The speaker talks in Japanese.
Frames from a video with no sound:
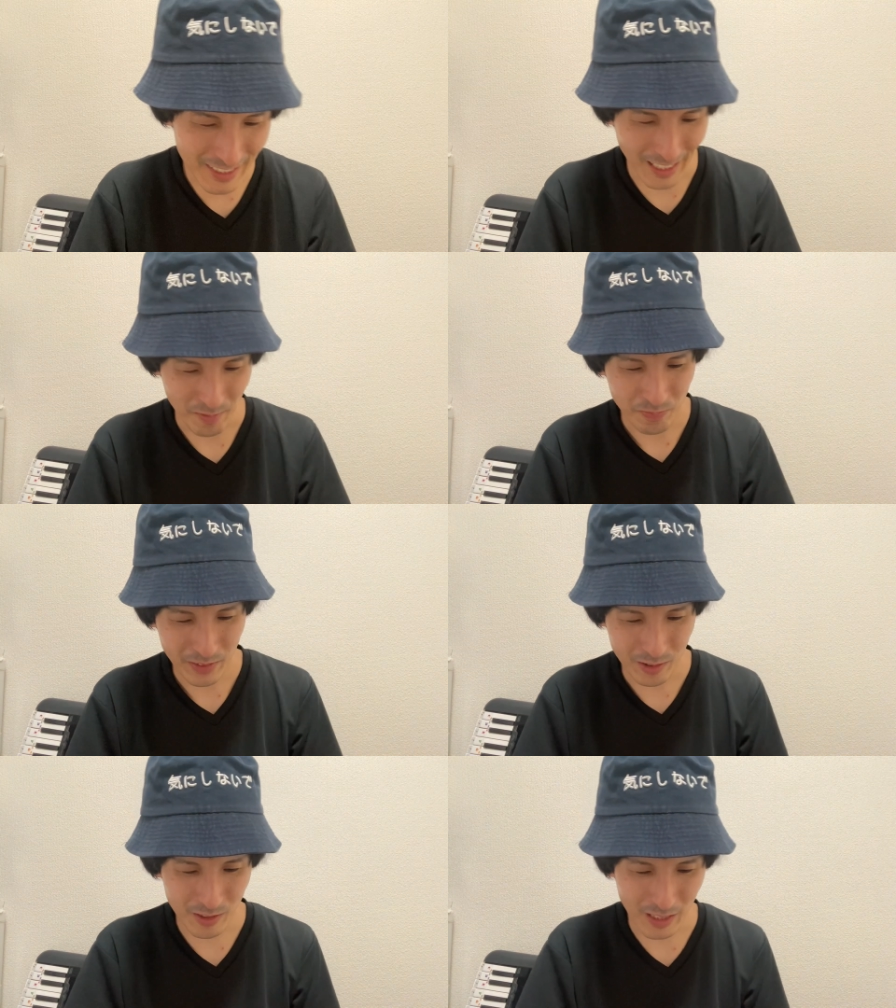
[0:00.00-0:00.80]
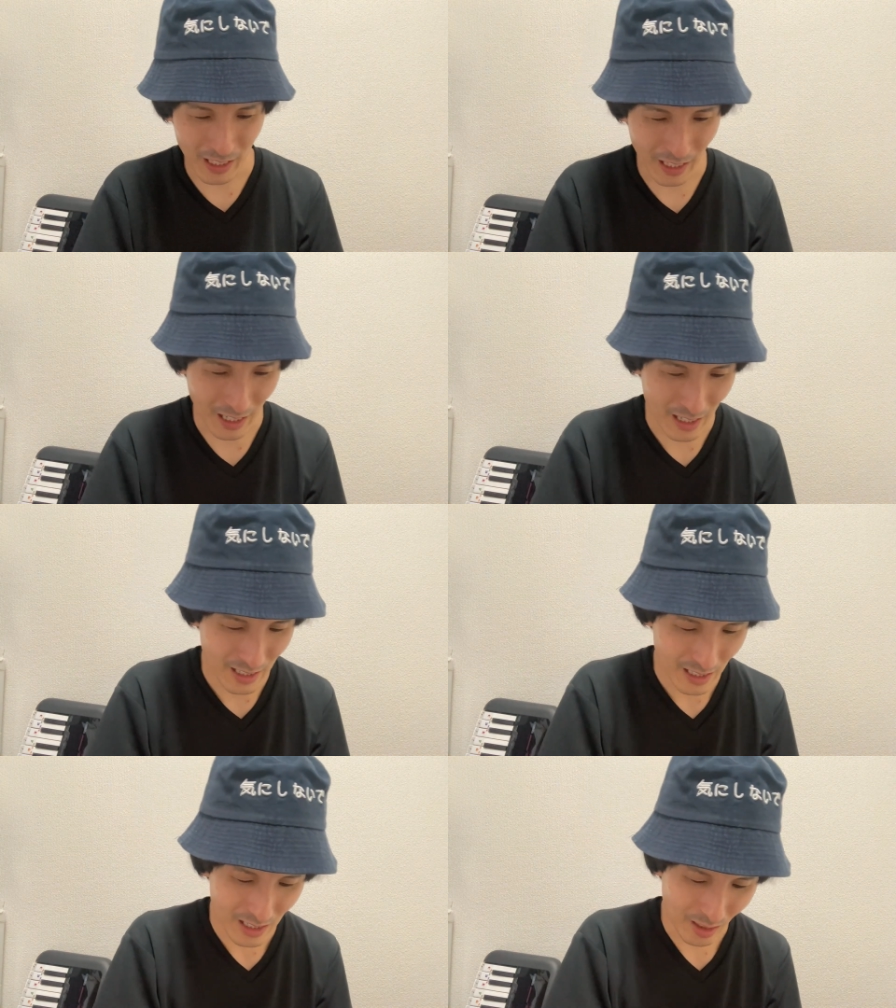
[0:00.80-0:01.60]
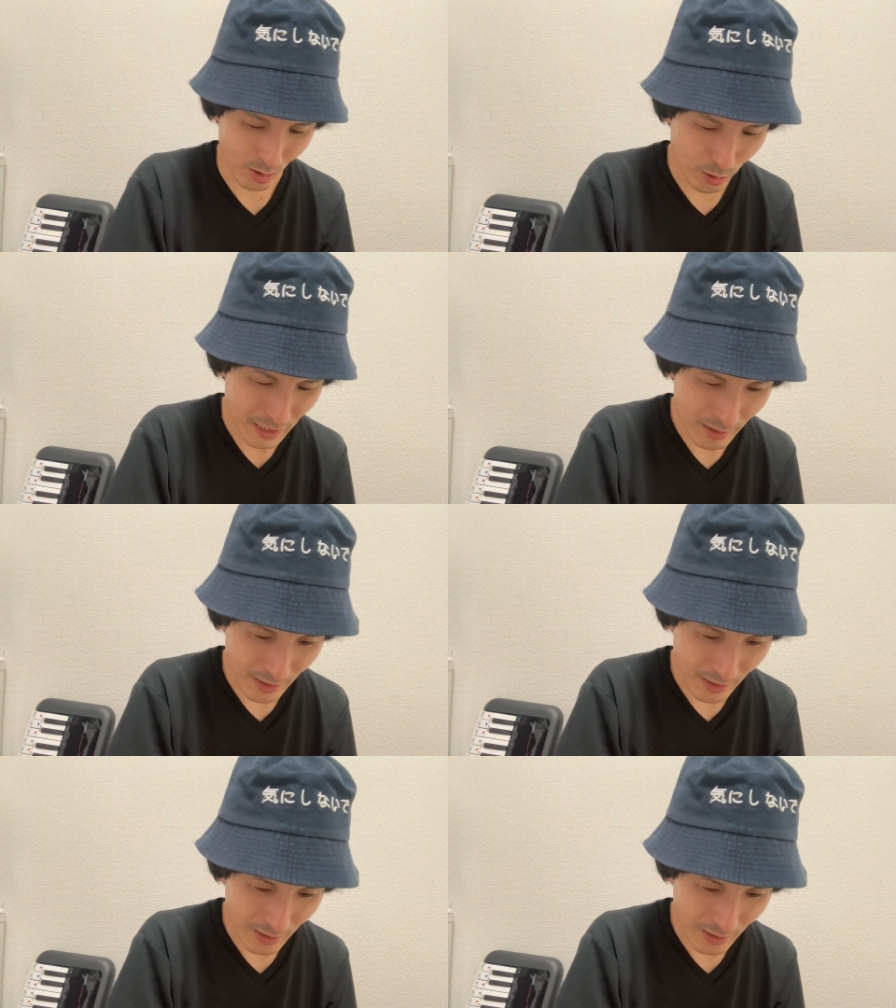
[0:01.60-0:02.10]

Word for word: て、ツイッターから、ルイス